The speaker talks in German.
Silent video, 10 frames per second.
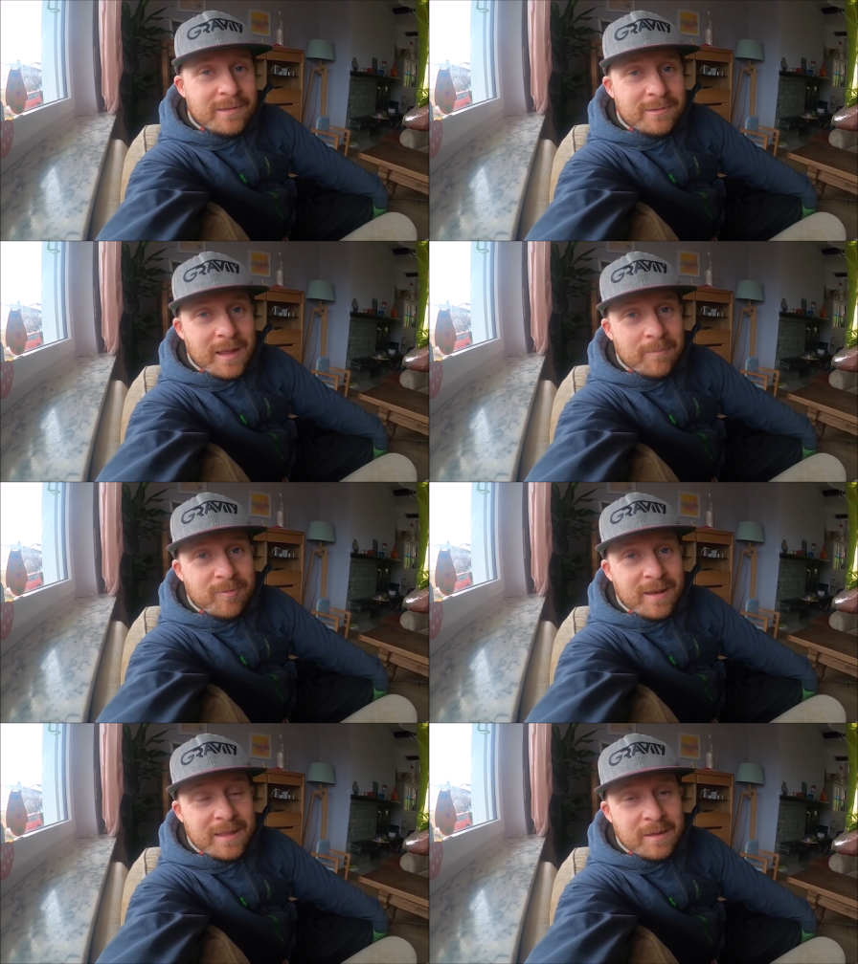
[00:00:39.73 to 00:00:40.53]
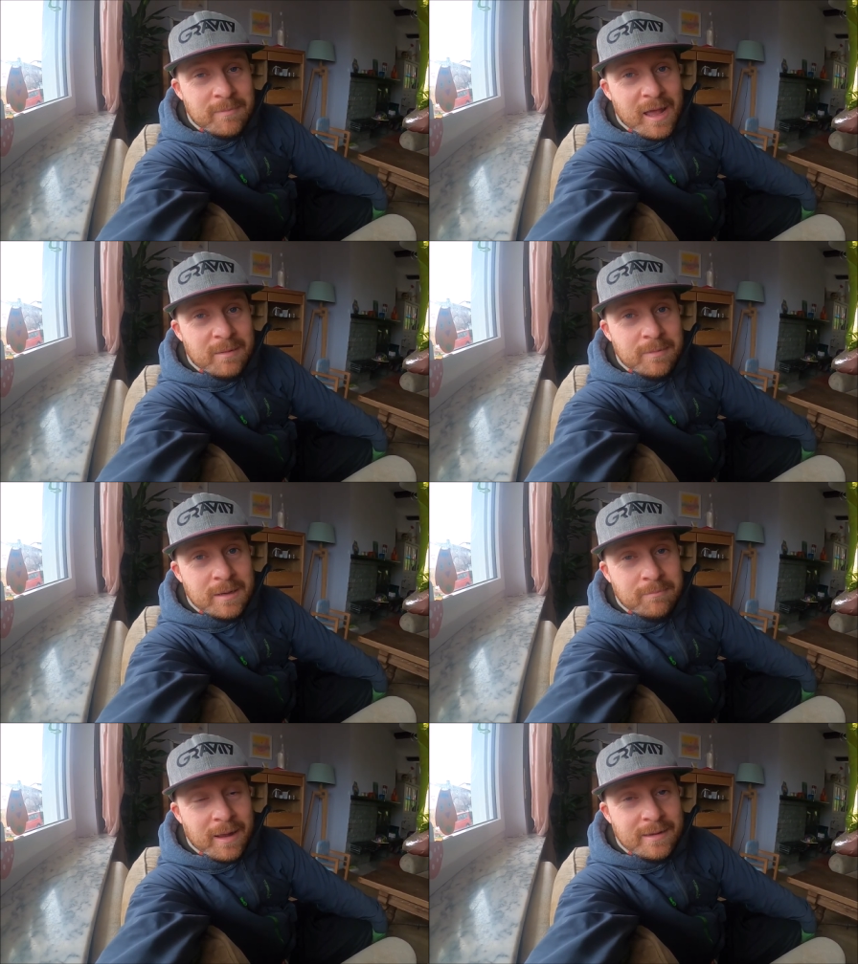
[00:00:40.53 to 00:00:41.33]
Also ihr habt vielleicht gemerkt
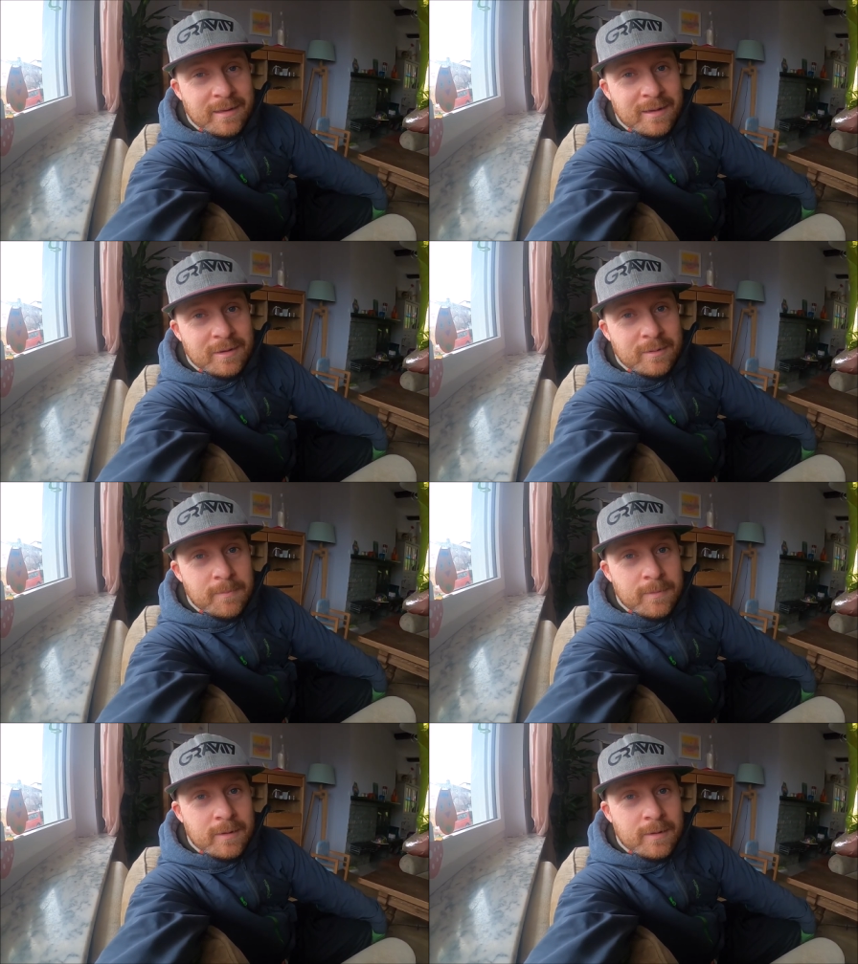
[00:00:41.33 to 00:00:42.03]
mit dem Beitrag